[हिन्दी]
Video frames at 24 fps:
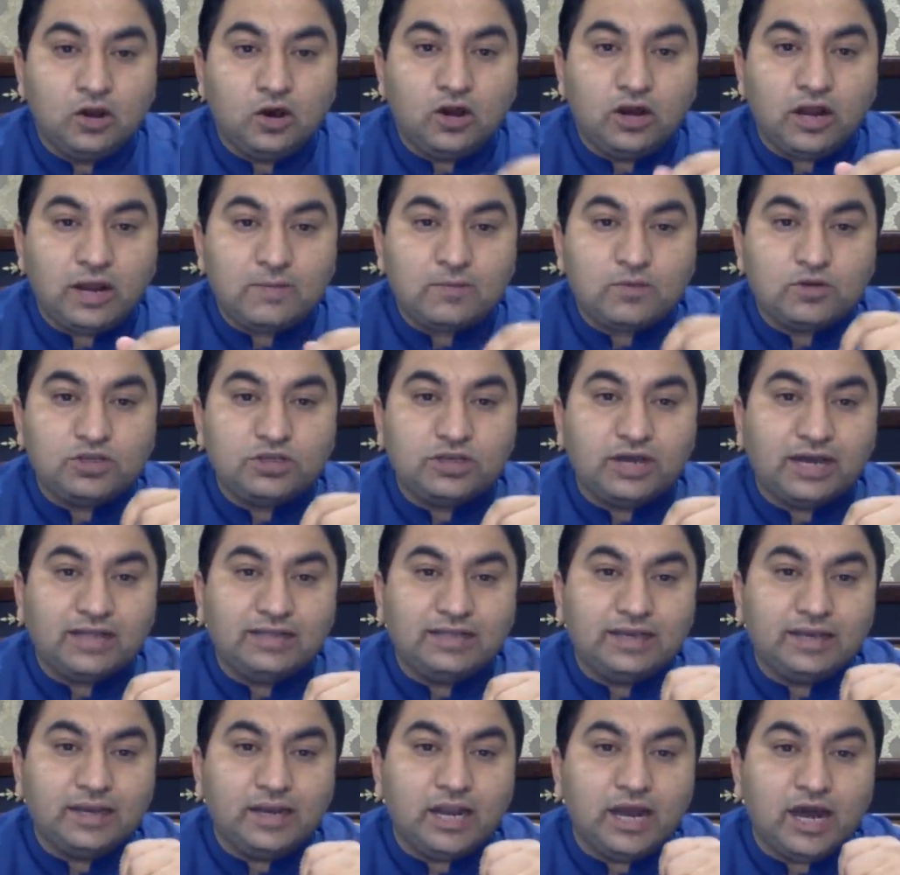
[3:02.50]
और आपको याद
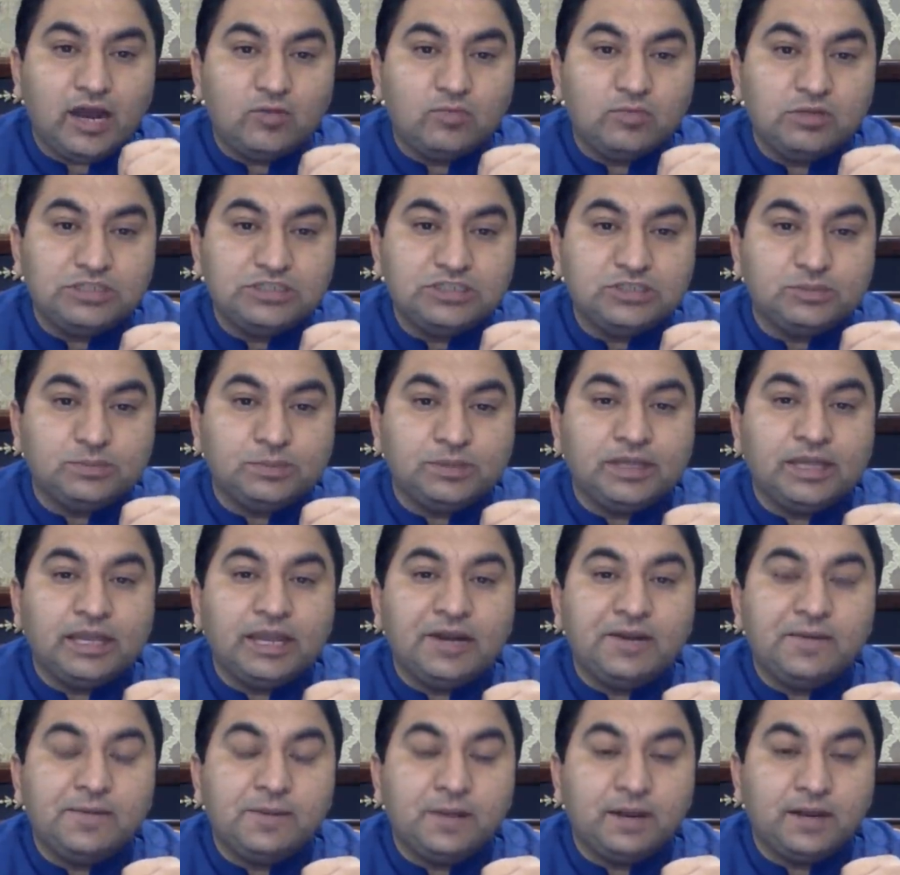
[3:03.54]
है कि लाल मस्जिद
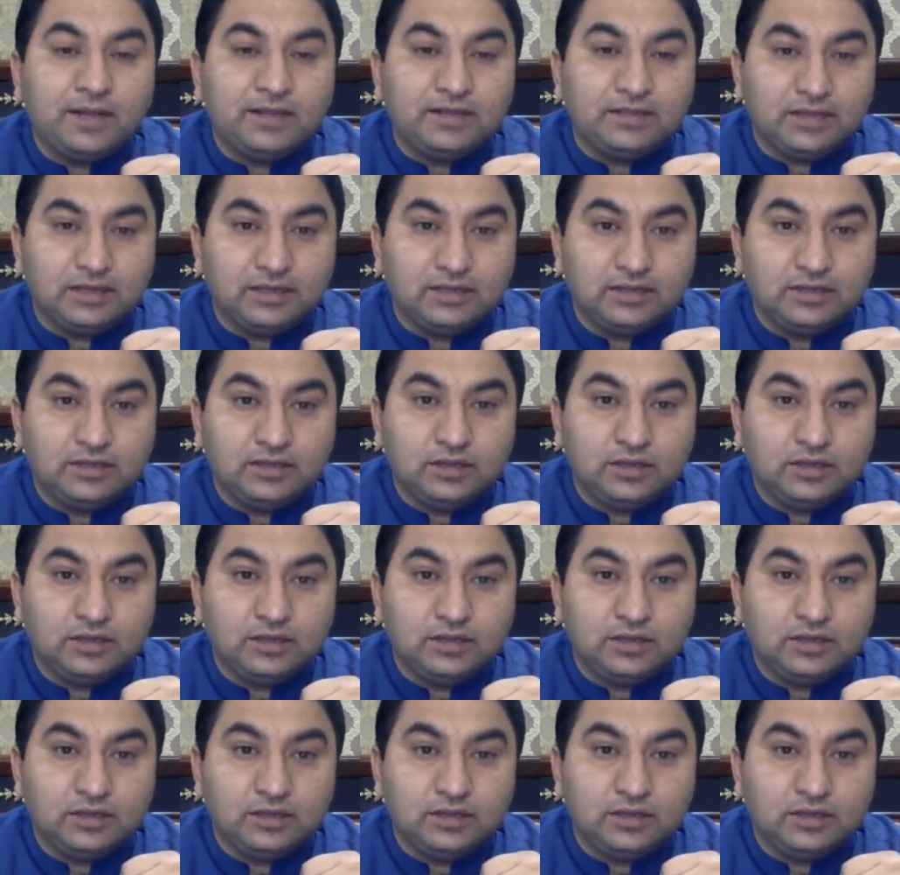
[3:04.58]
ब्रिगेड बना था